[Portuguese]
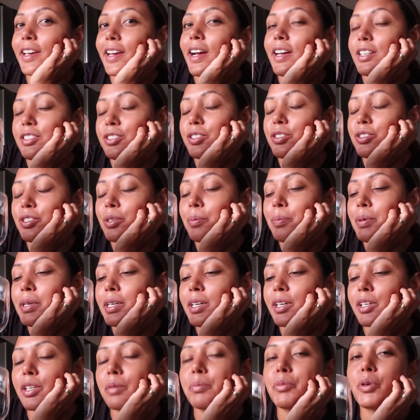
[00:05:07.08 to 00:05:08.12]
em casa já
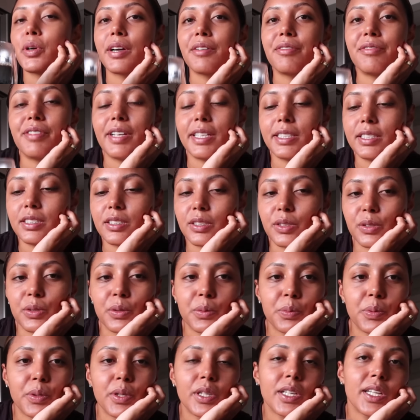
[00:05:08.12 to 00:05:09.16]
pegando meu
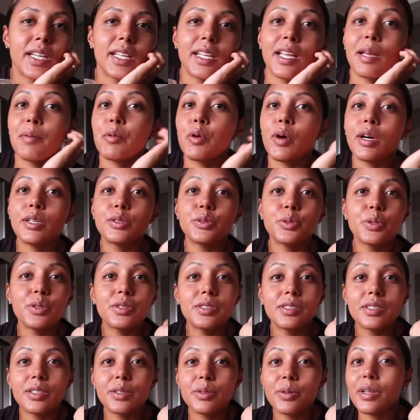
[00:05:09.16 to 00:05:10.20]
cafezinho, porque né, meu
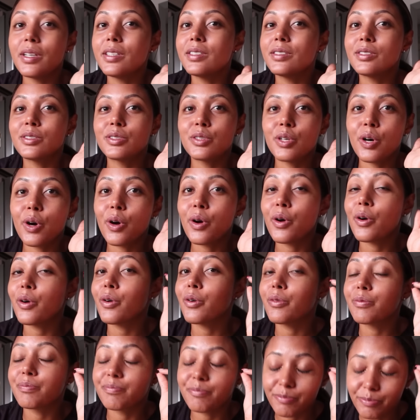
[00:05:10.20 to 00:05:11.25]
raciocínio ele só
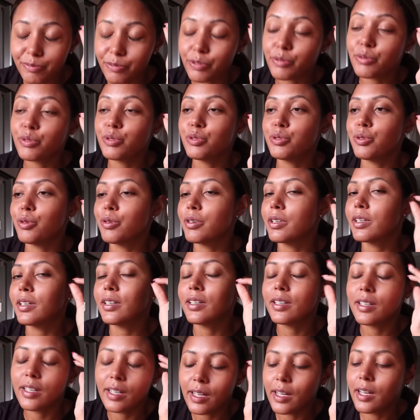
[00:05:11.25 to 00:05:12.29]

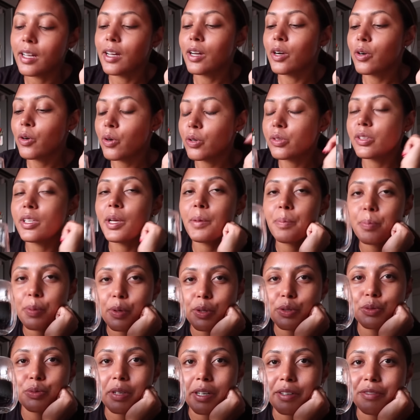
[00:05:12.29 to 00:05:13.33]
funciona
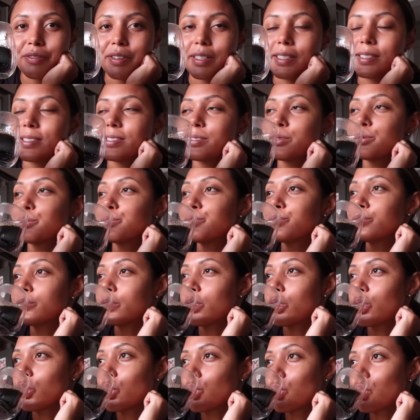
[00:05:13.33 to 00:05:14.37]
depois do cafezinho.
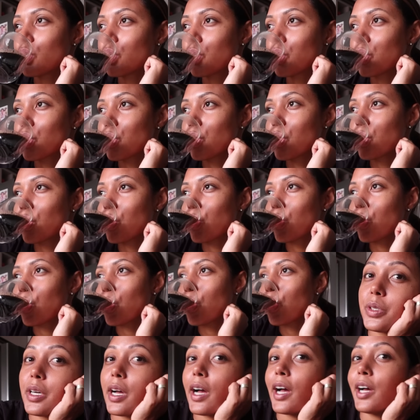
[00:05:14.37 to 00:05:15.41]

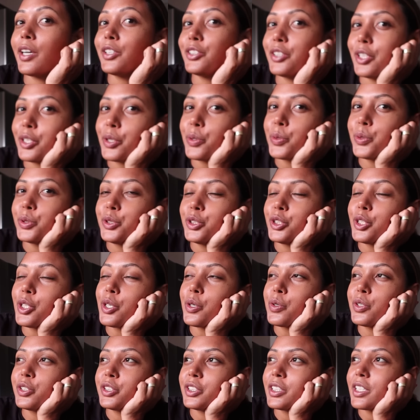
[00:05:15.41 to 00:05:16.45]
Achei que o
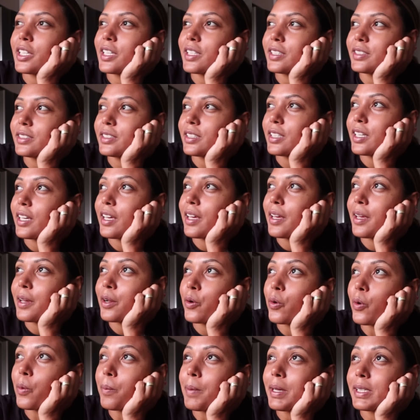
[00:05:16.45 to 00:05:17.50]
dia hoje ia
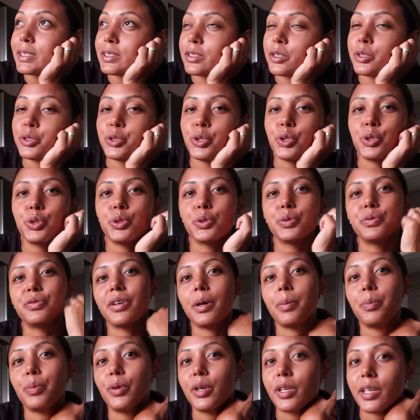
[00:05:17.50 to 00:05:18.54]
ser com bastante
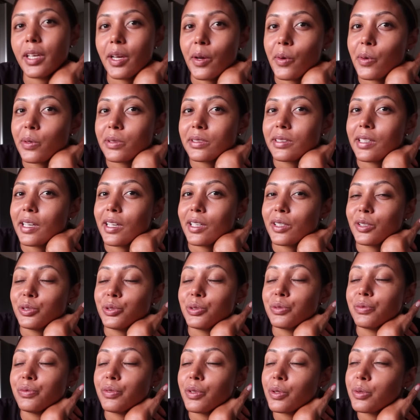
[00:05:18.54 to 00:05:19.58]
chuva, porque ontem
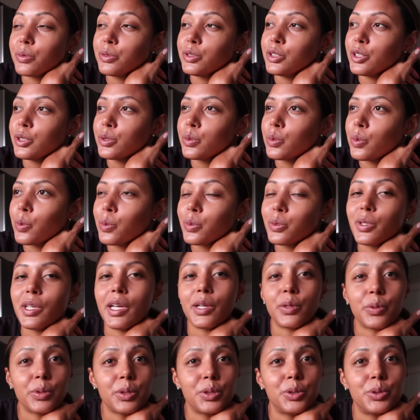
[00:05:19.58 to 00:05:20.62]
choveu o dia todo
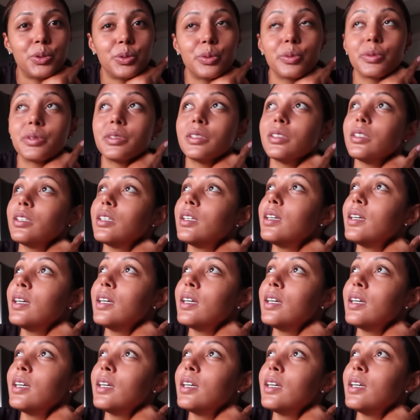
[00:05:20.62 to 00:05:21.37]
e a noite toda.